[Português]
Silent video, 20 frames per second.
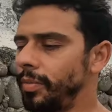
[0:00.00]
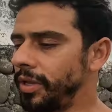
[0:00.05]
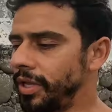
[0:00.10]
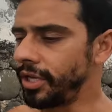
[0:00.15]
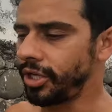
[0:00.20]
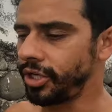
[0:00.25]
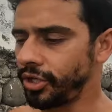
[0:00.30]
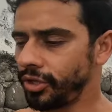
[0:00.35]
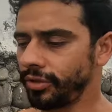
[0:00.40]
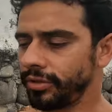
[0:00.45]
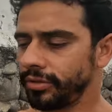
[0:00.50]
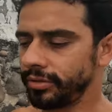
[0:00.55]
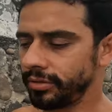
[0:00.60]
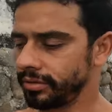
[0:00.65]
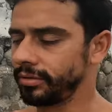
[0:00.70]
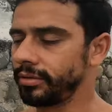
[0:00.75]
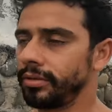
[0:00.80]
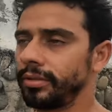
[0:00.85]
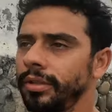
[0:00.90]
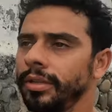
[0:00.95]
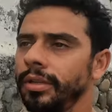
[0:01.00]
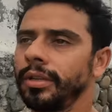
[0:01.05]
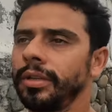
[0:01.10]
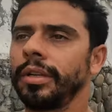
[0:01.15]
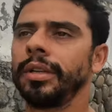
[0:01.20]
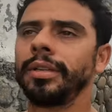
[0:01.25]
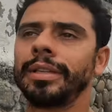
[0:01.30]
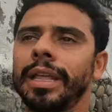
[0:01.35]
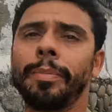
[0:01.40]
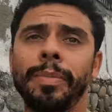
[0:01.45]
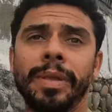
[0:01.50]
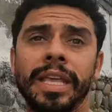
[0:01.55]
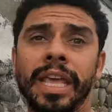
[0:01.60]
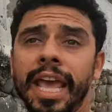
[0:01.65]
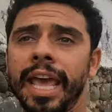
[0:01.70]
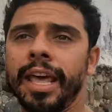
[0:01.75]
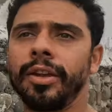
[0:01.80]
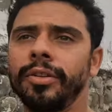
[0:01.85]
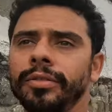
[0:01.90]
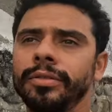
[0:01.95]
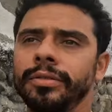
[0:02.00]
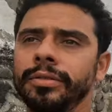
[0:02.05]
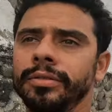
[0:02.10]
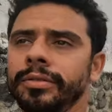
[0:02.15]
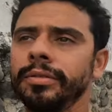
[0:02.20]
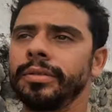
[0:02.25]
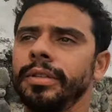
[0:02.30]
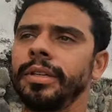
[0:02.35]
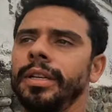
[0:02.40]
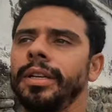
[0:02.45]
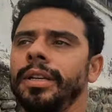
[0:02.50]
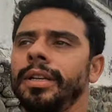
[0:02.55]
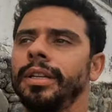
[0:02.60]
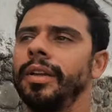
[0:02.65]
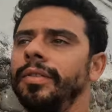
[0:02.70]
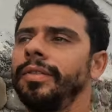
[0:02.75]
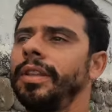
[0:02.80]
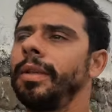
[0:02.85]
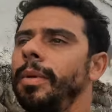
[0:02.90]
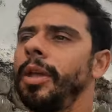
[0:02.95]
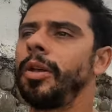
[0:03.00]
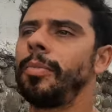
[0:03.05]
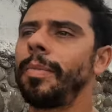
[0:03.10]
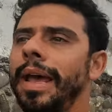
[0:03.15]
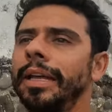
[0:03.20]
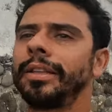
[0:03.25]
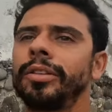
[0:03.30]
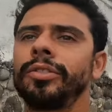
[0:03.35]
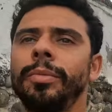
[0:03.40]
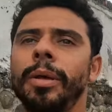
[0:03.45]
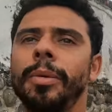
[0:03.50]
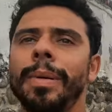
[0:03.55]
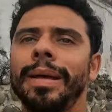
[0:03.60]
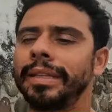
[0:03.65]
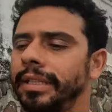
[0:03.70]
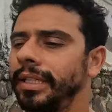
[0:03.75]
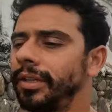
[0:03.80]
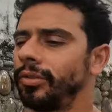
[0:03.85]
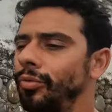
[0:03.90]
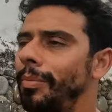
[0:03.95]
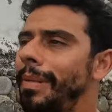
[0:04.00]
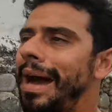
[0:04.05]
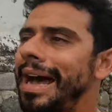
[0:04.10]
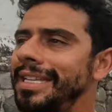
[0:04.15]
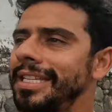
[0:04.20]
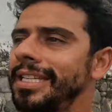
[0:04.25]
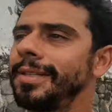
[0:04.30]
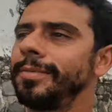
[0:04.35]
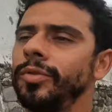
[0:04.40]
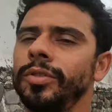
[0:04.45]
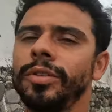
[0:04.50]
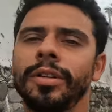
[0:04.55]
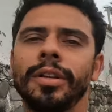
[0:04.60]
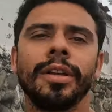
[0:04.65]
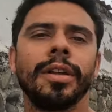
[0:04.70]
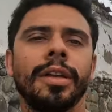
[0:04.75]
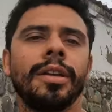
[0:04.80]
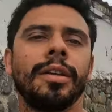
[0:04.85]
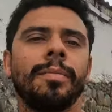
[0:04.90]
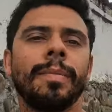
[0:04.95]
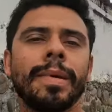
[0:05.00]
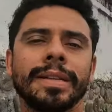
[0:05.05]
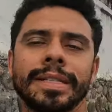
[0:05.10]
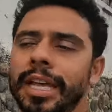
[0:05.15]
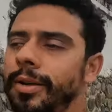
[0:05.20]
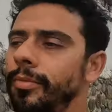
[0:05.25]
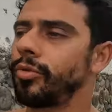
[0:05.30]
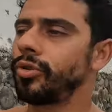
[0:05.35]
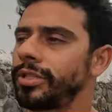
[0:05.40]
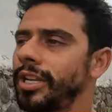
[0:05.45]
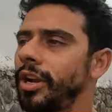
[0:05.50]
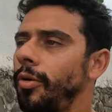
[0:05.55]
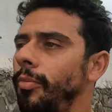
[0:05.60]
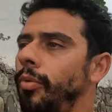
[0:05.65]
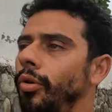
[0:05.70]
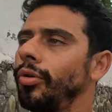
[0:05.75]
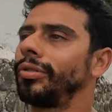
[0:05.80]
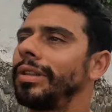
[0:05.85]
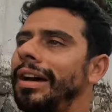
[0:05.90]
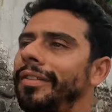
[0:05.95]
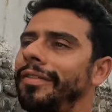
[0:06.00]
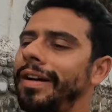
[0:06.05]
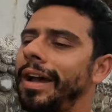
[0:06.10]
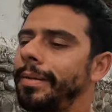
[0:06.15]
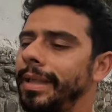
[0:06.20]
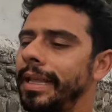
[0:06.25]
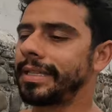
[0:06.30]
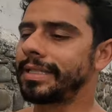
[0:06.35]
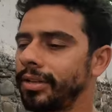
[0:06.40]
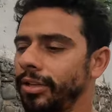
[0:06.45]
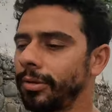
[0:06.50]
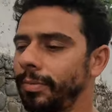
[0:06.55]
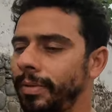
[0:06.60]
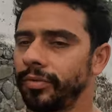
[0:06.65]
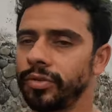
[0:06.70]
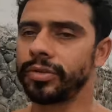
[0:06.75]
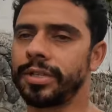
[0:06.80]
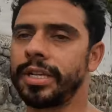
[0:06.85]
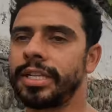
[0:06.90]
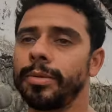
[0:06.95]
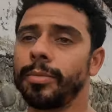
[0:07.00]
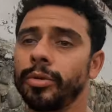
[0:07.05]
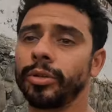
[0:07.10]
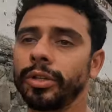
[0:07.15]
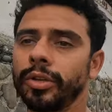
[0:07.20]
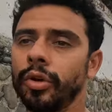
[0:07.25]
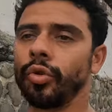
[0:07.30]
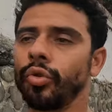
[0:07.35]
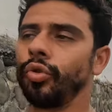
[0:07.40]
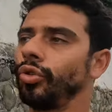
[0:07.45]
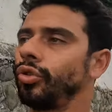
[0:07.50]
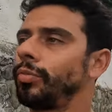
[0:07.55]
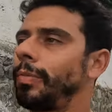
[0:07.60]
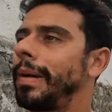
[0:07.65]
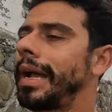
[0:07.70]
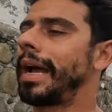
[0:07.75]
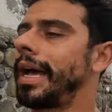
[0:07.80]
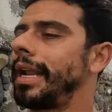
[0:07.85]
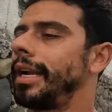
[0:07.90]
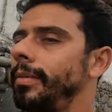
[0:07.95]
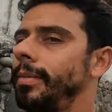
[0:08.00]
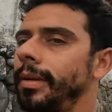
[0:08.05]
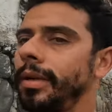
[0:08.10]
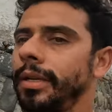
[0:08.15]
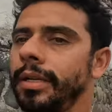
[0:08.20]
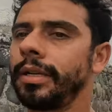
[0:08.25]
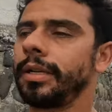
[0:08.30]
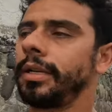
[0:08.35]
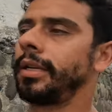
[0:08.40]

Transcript: o bicho. Tá pequeno. Deve ter meio metro, meio metrão no máximo. Mas quero mostrar um pouco da vibe dessa onda pra vocês. É uma onda que eu curto pra caramba.